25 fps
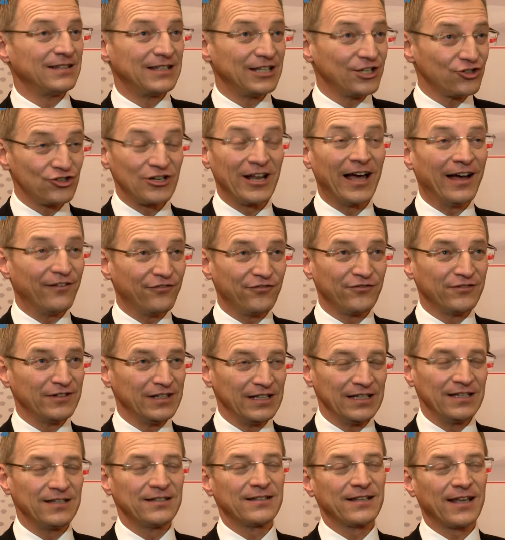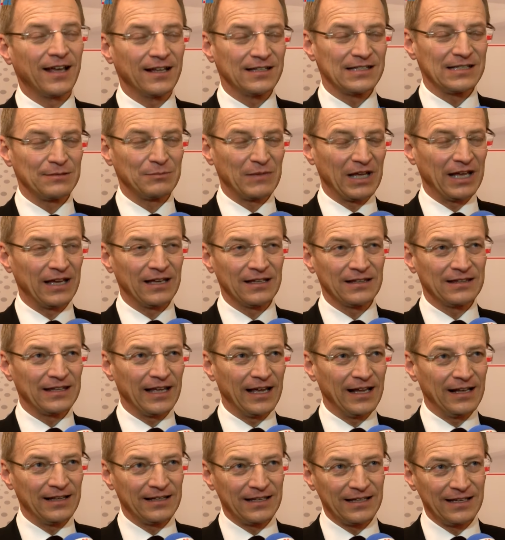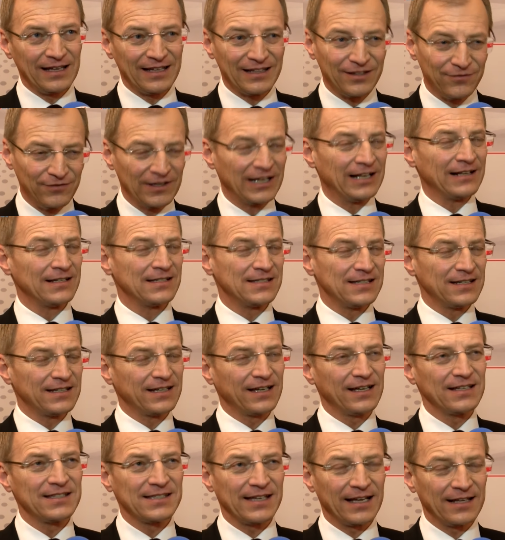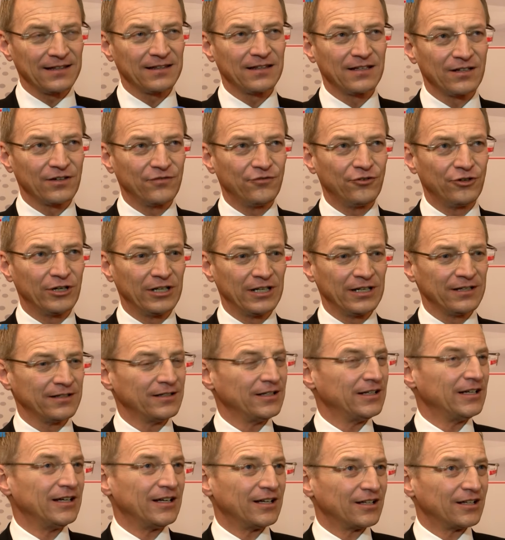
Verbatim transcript: Die schlafen nicht, ganz im Gegenteil, die entwickeln sich rasant nach vorne.